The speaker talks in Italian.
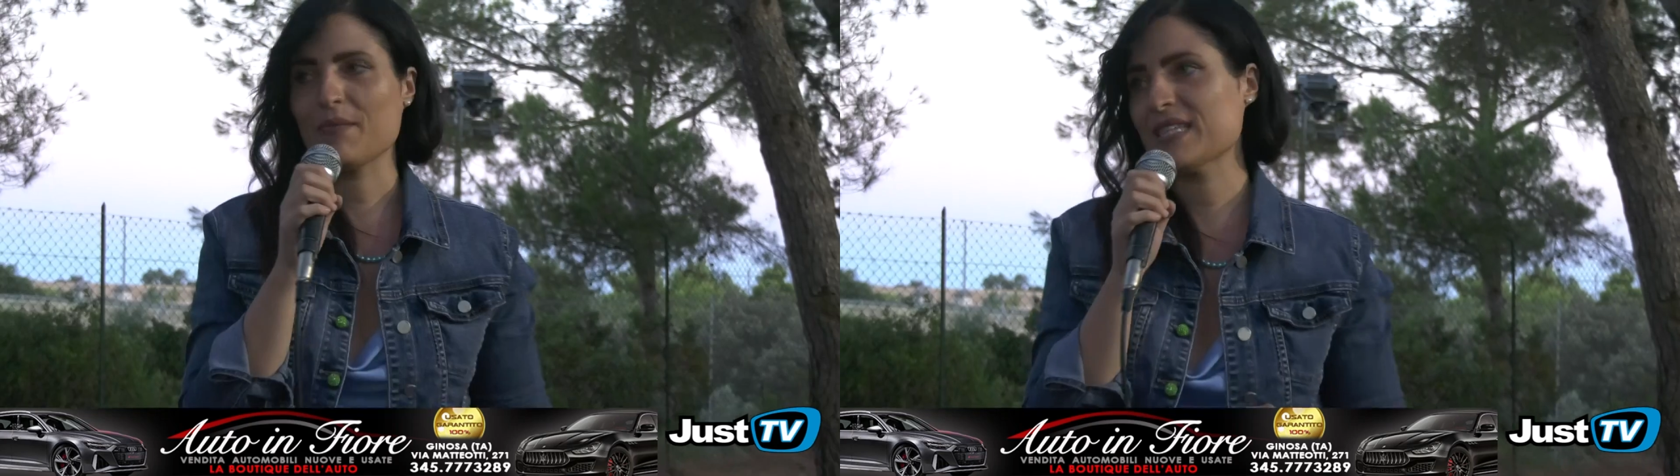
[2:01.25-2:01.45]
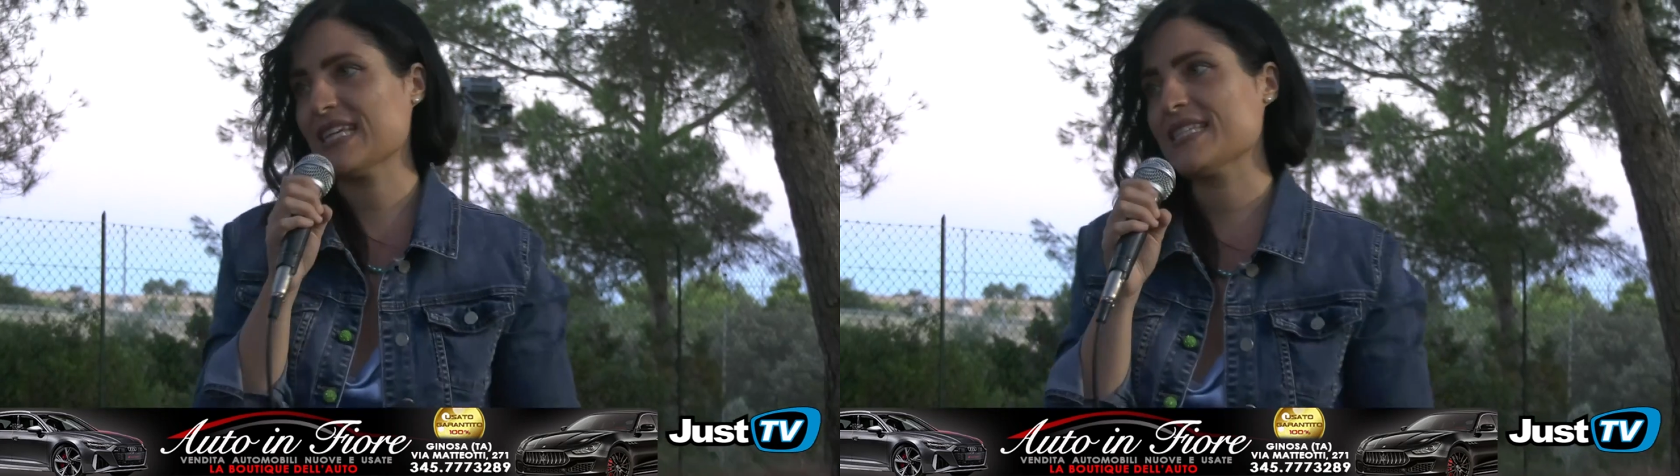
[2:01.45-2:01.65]

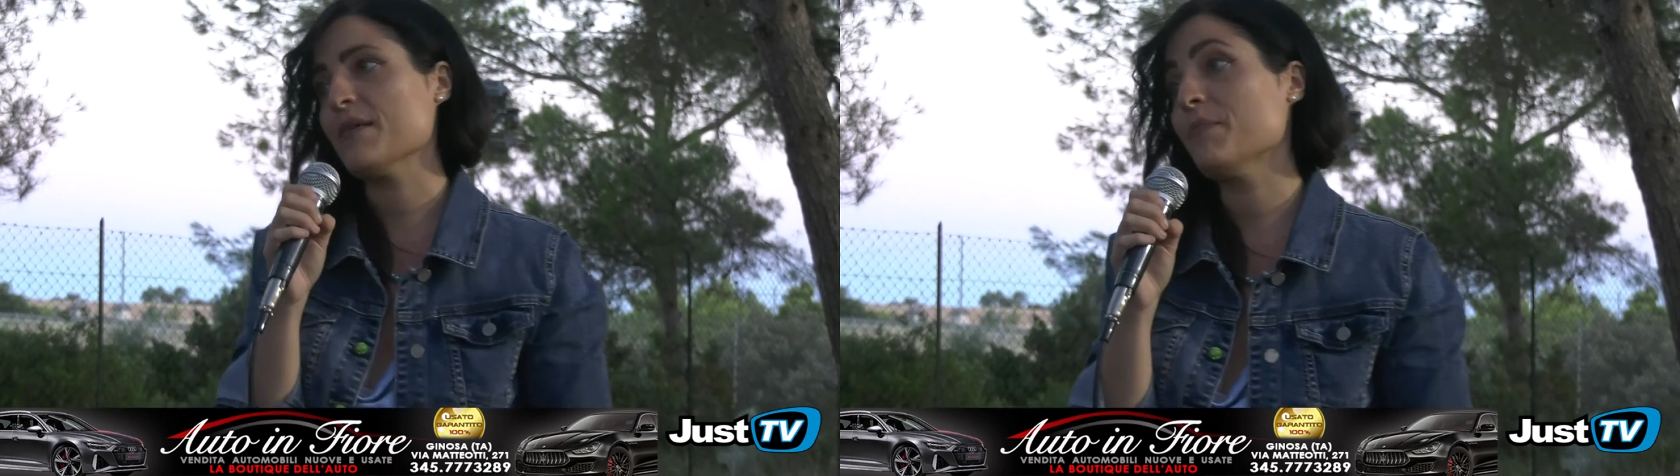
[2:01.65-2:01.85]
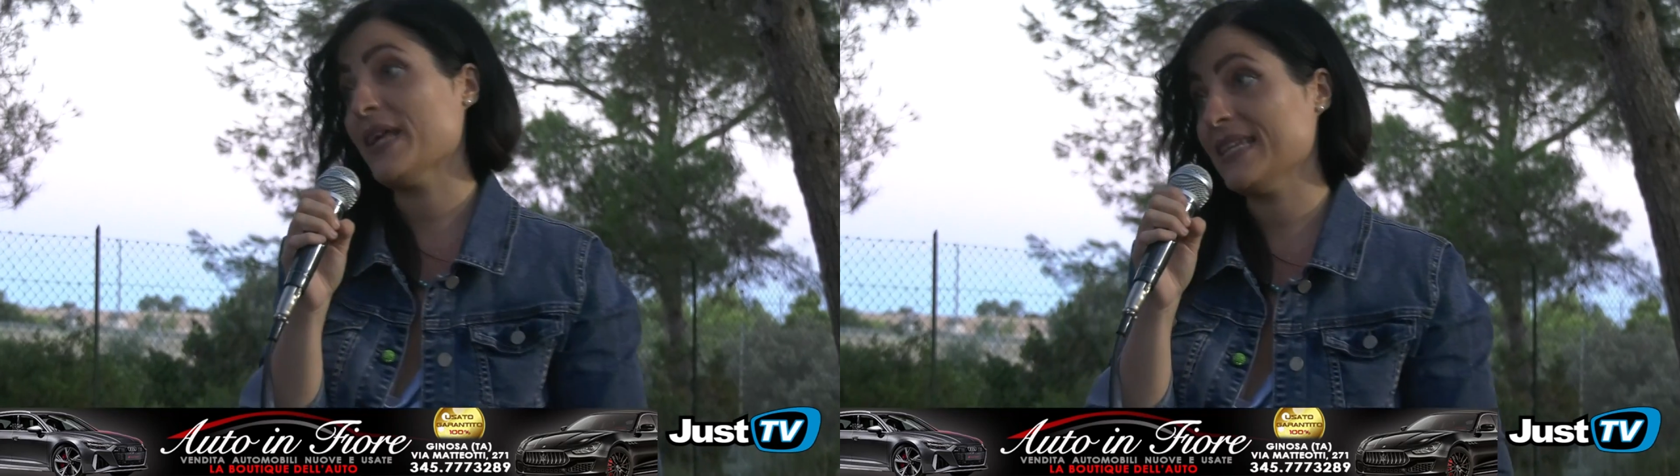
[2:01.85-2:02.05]
di
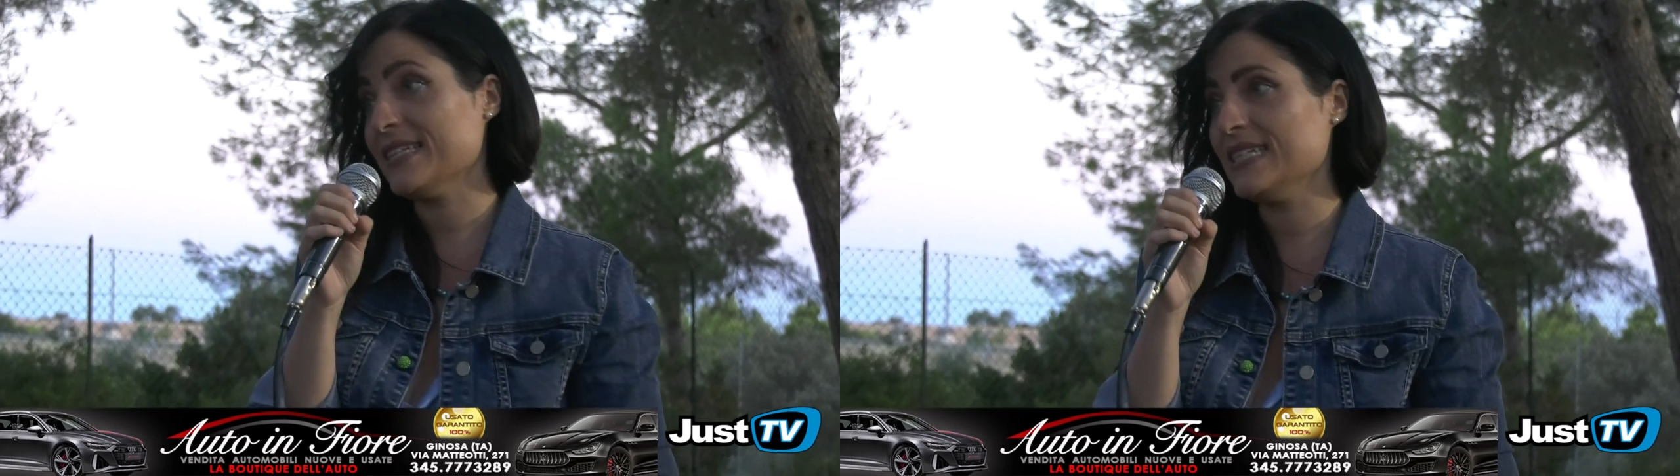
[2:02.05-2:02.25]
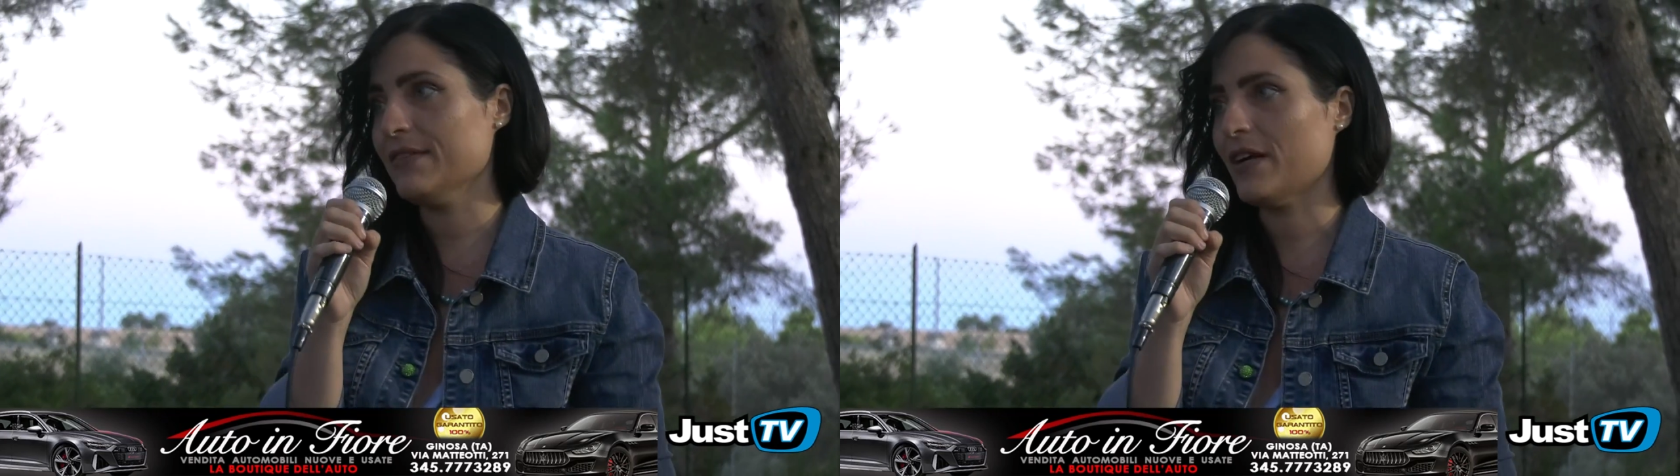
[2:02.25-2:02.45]
Bari che
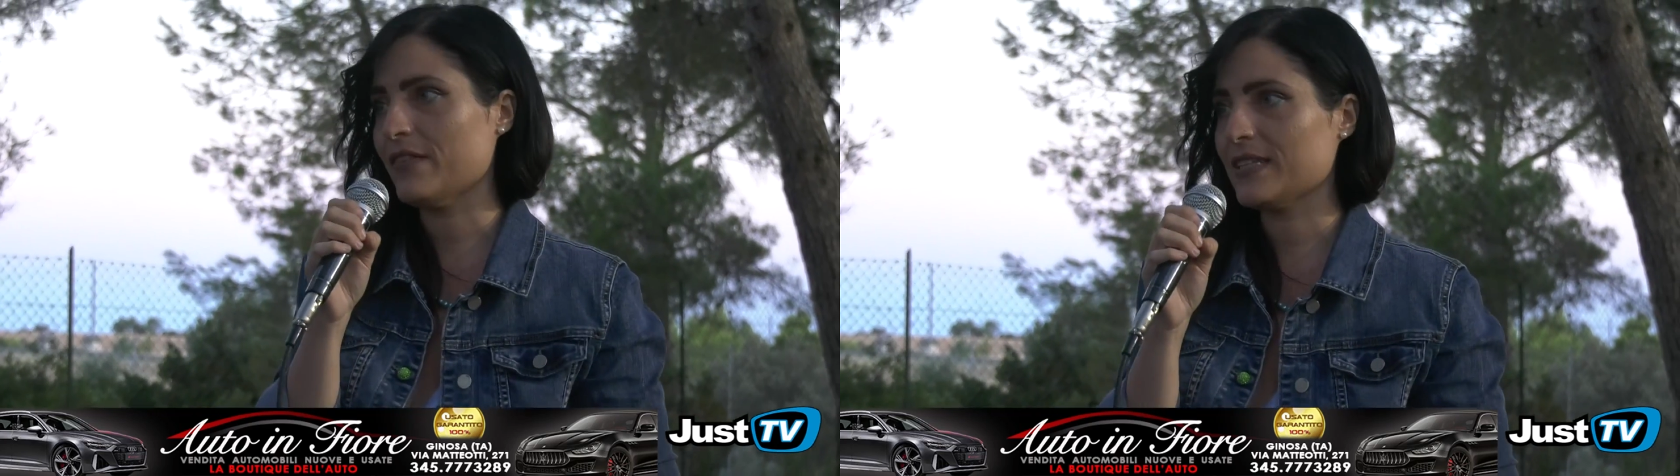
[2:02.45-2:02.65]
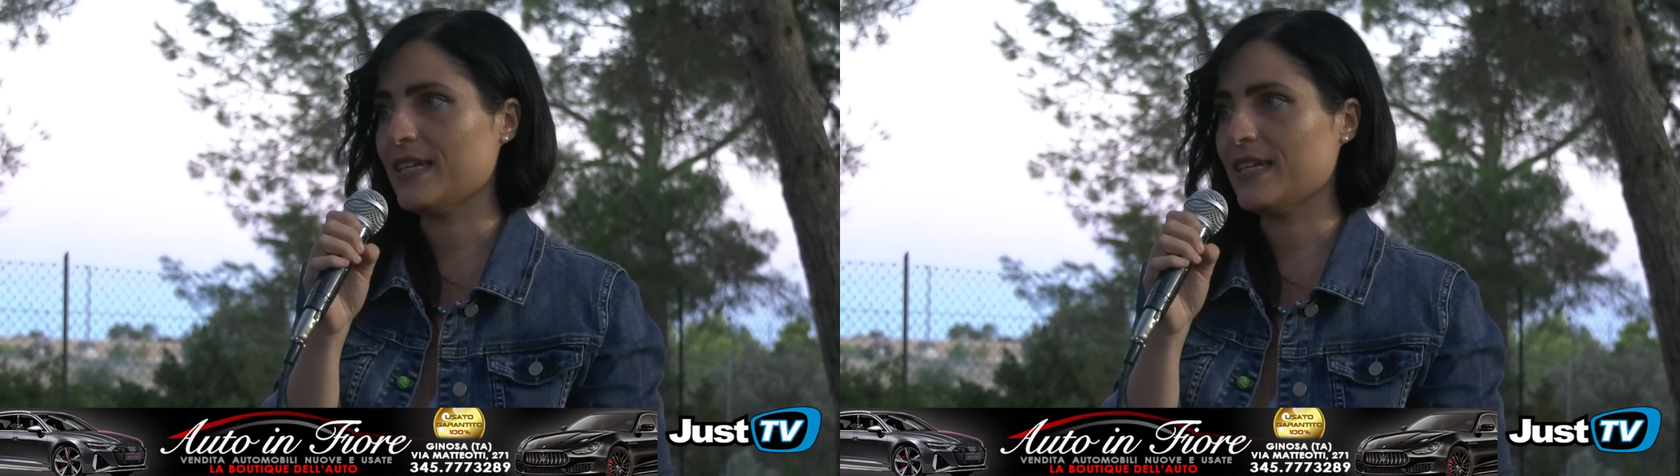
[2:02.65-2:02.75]
curerà tutto il